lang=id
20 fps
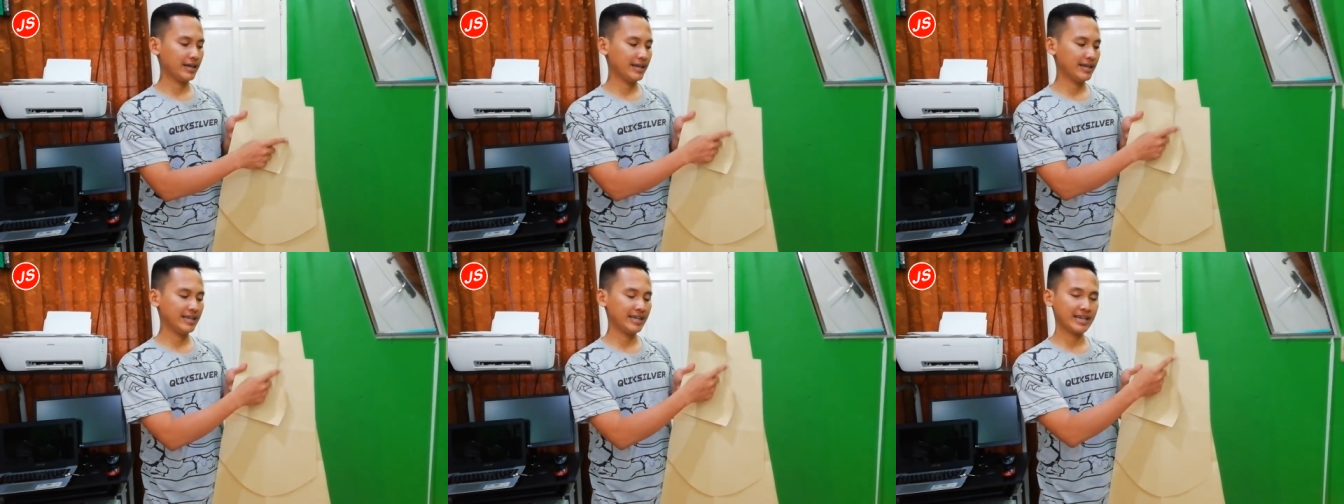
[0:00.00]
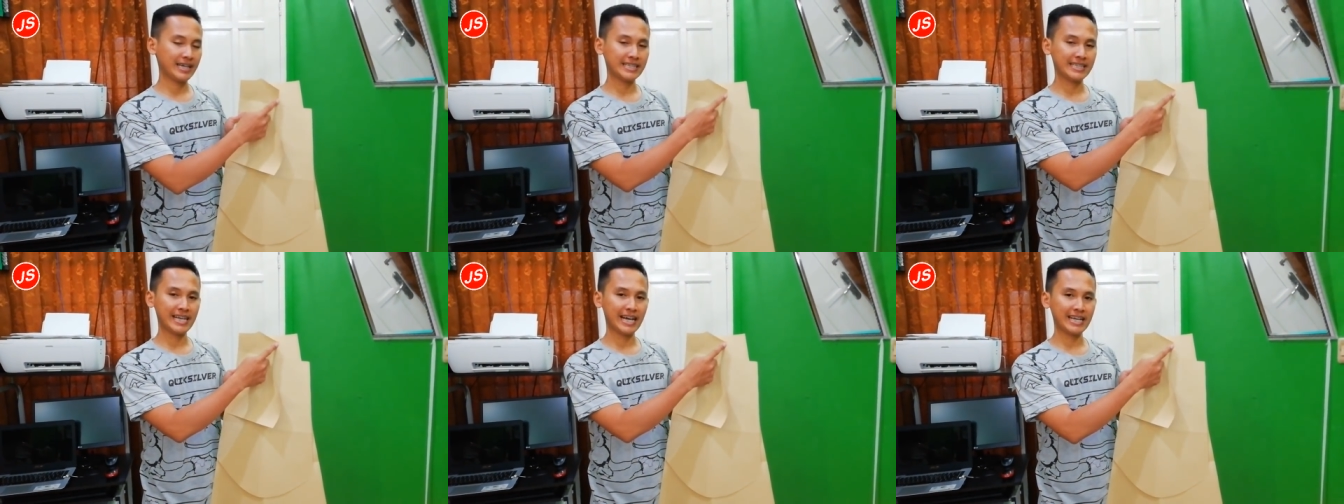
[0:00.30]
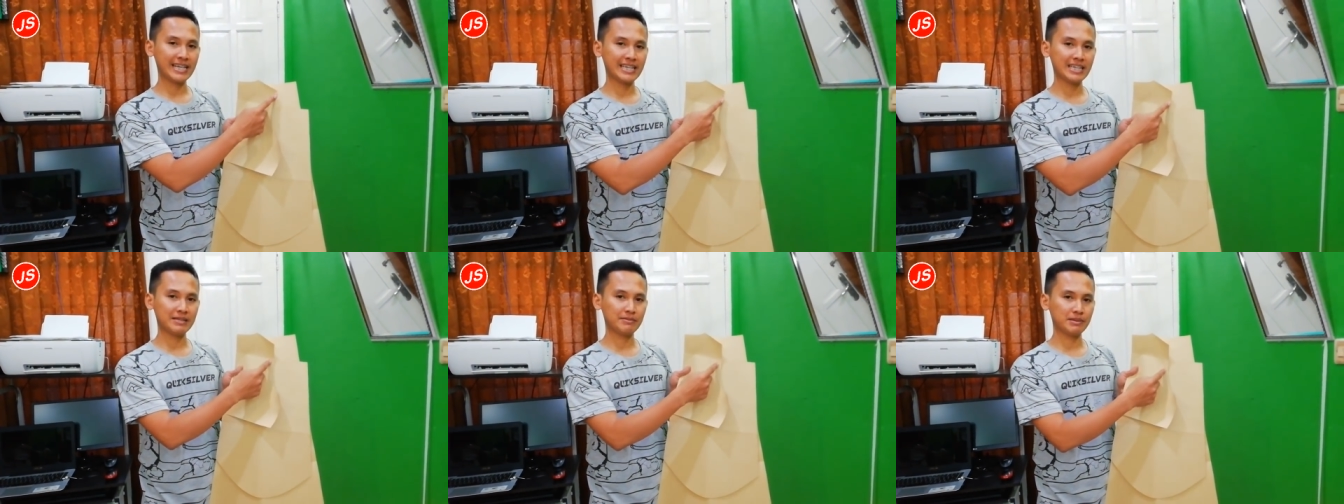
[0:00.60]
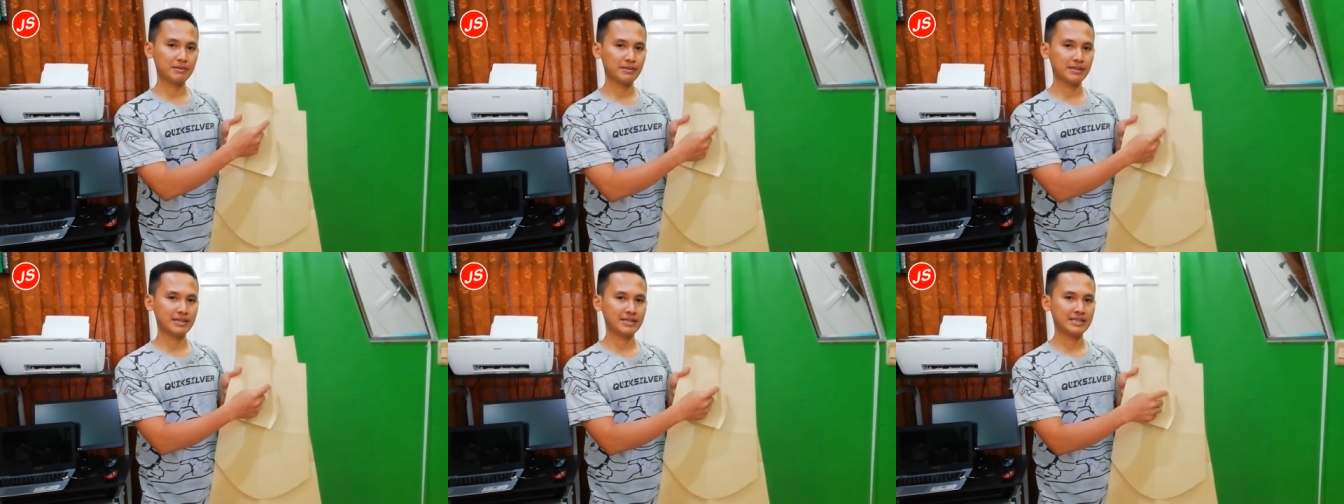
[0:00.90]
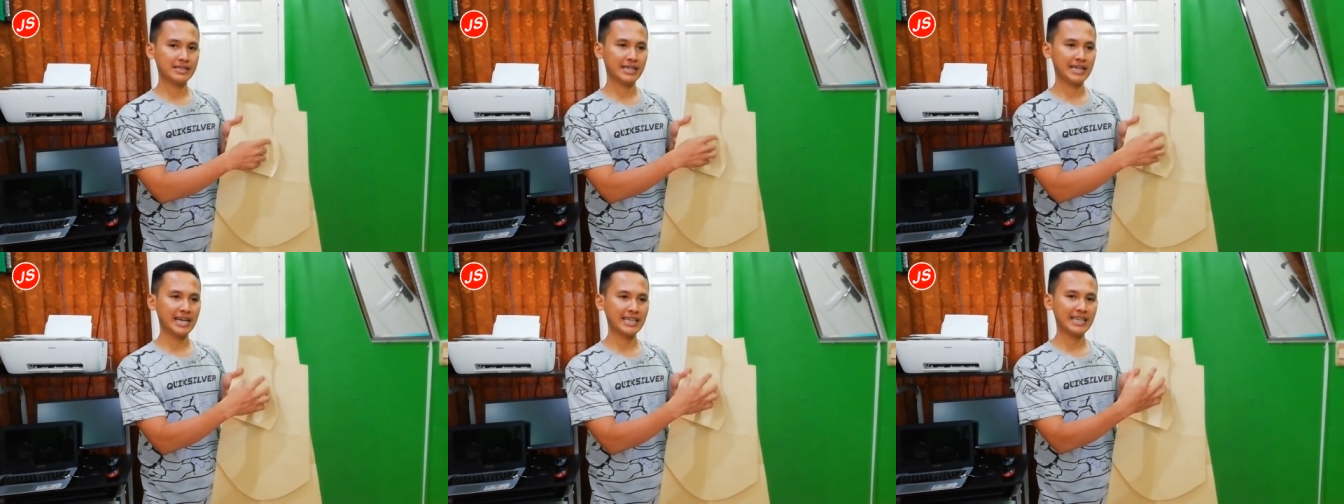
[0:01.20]
ini ketiak ini teman-teman
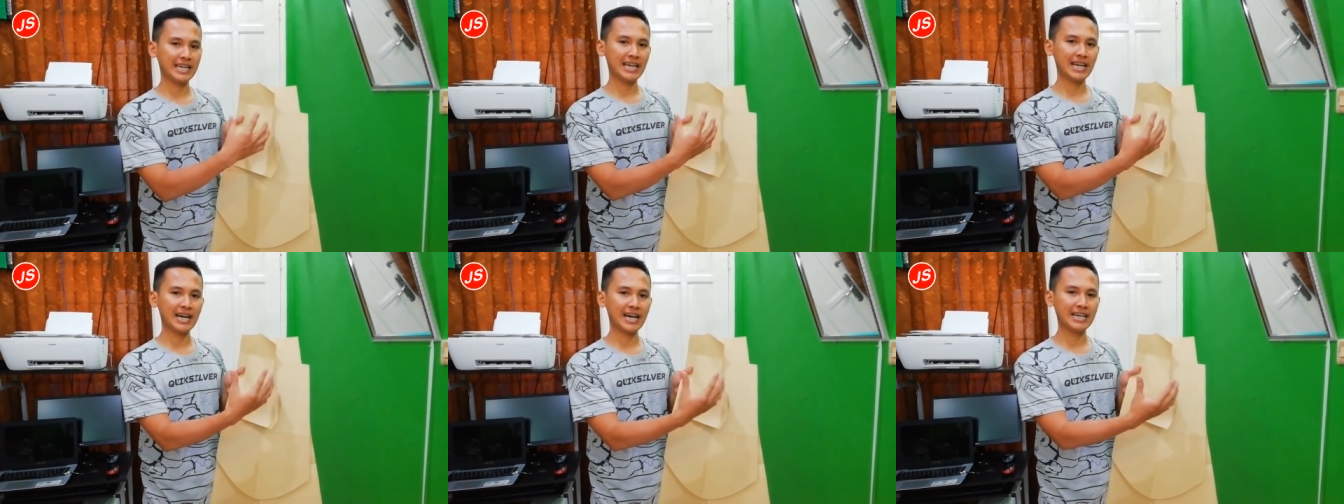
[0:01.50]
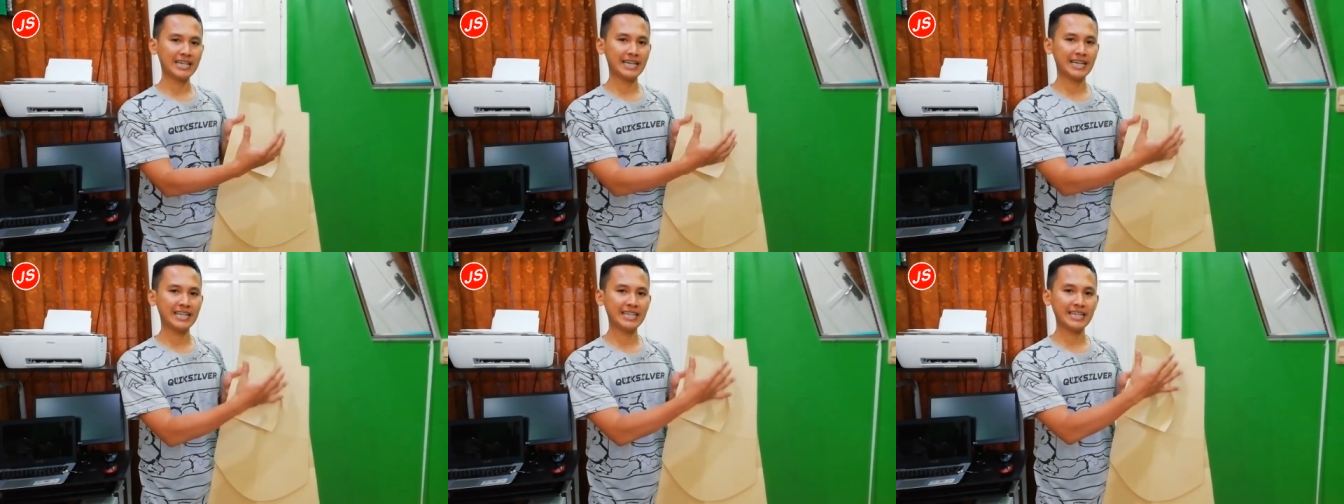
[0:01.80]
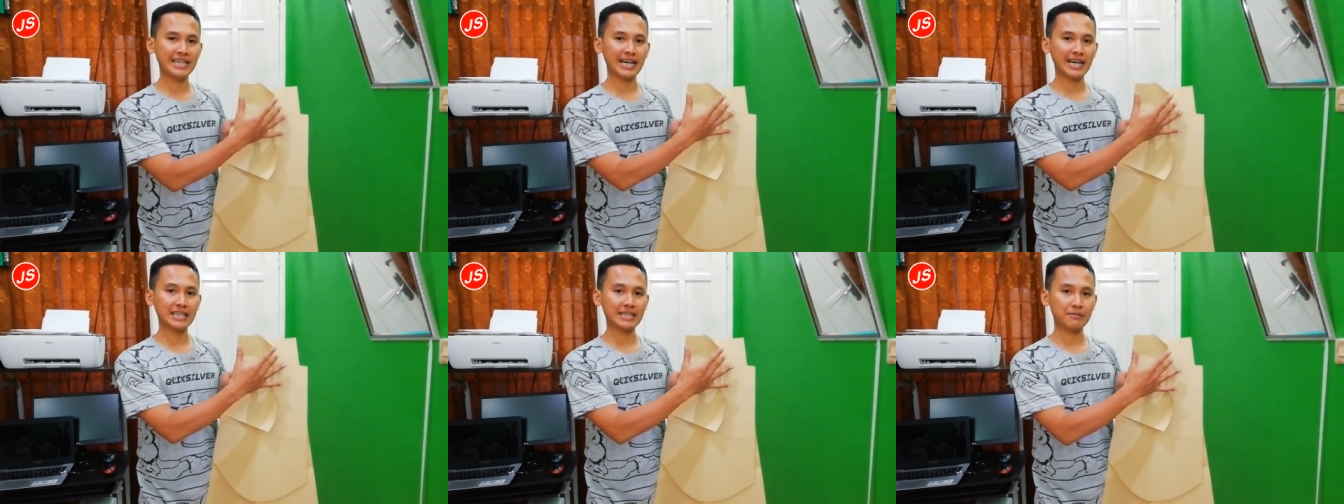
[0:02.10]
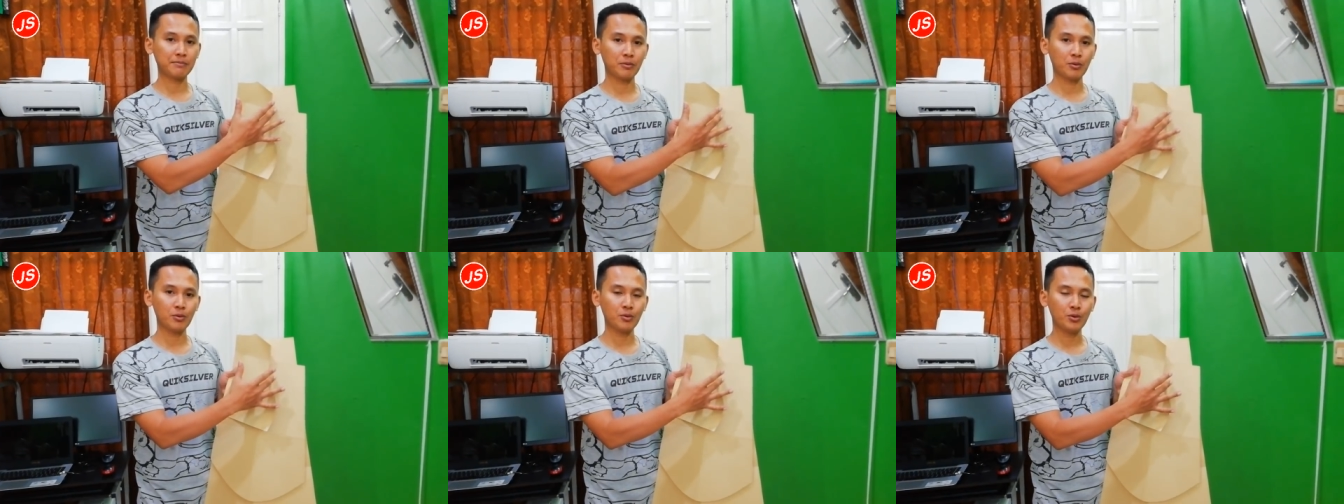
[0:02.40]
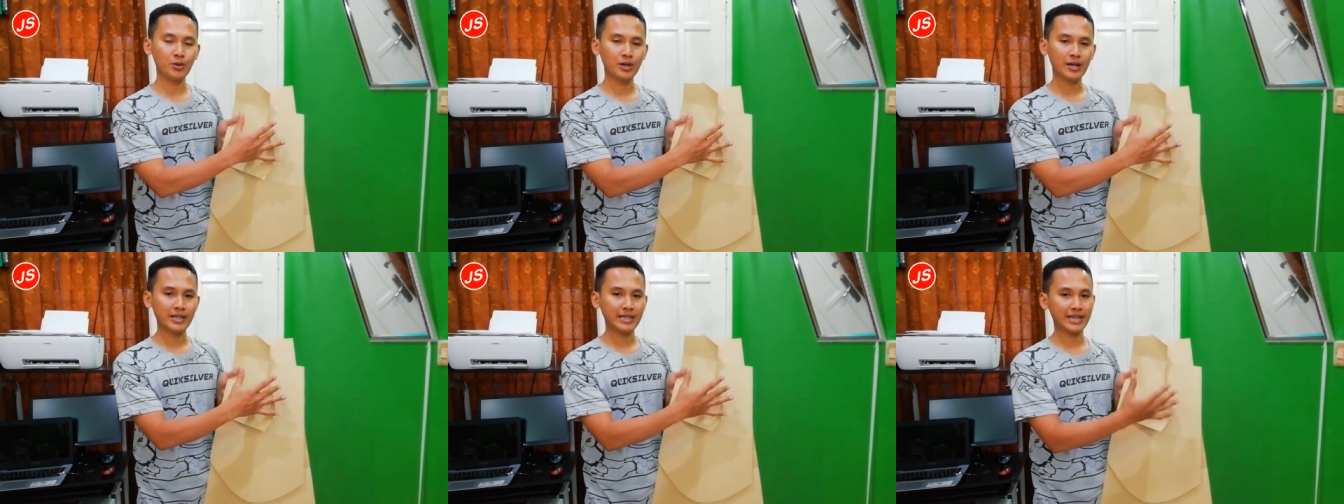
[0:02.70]
jadi antar lengan dan ini tidak
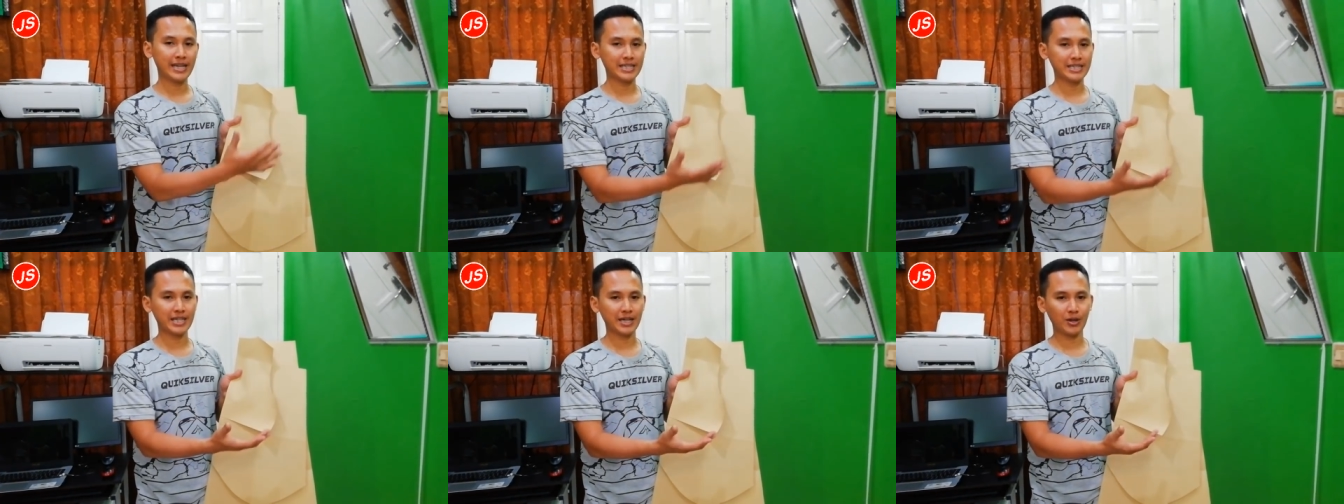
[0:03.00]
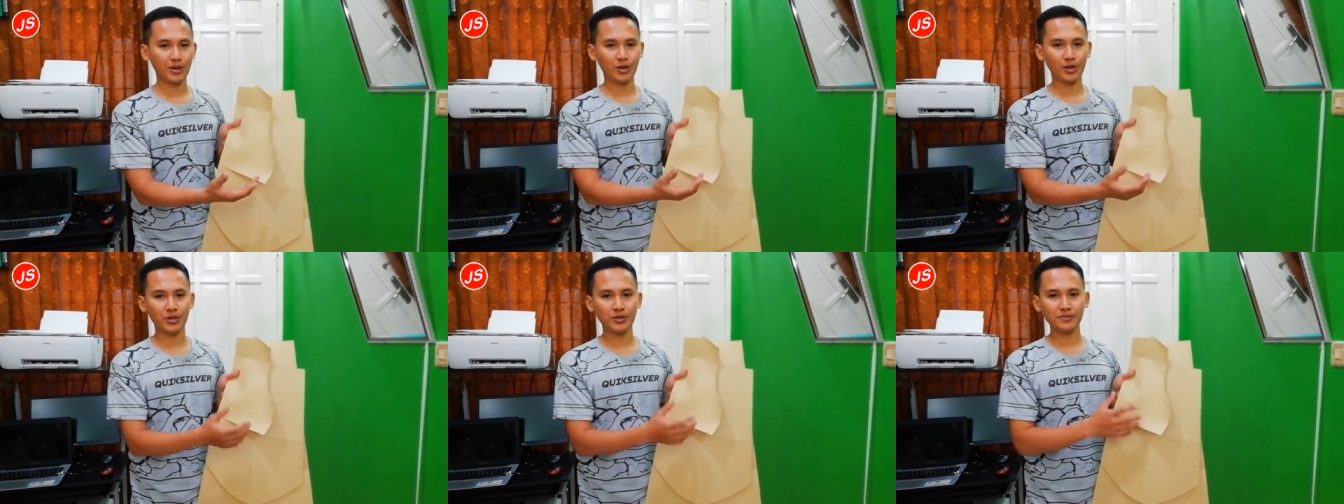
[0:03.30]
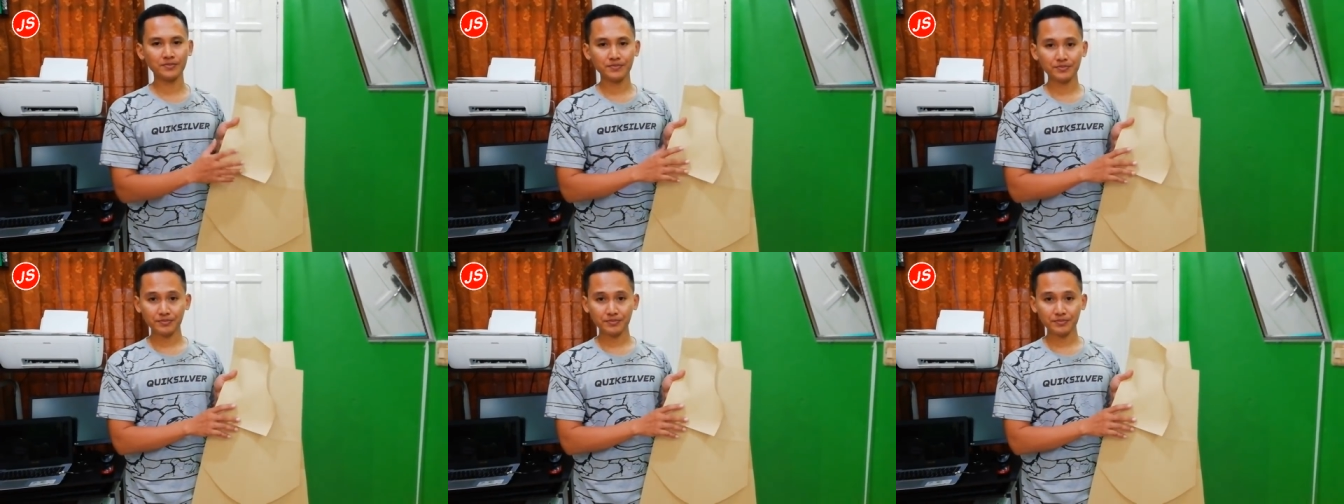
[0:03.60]
ketemu tidak sinkron